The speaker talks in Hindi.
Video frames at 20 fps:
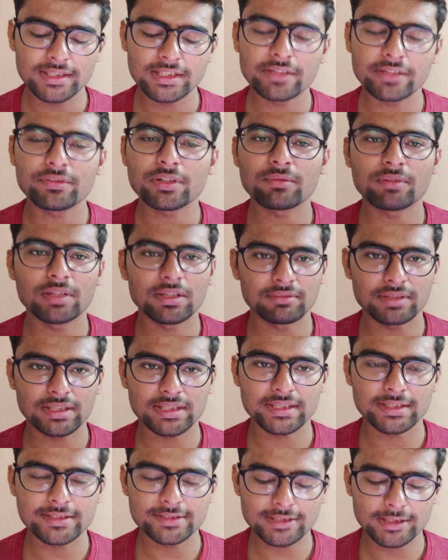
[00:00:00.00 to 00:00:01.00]
या फिर
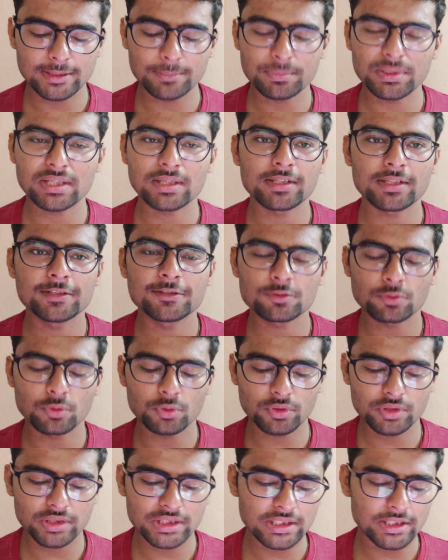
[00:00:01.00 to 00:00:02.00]
वेलवर्दे की जगह पर अगर
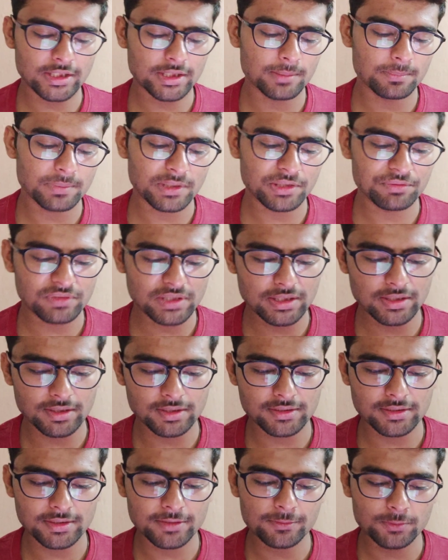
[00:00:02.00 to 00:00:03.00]
इसको कोई खिलाना प्रेफर
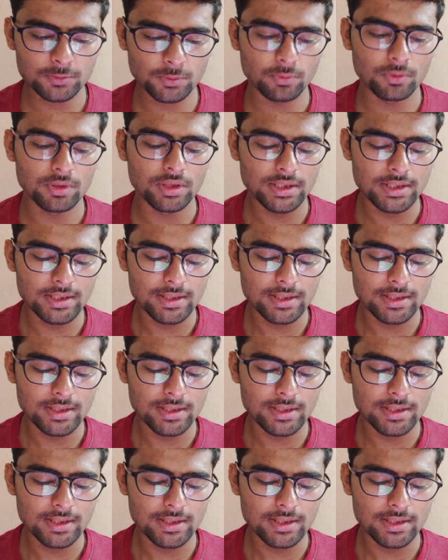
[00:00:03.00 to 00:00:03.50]
करते हैं तो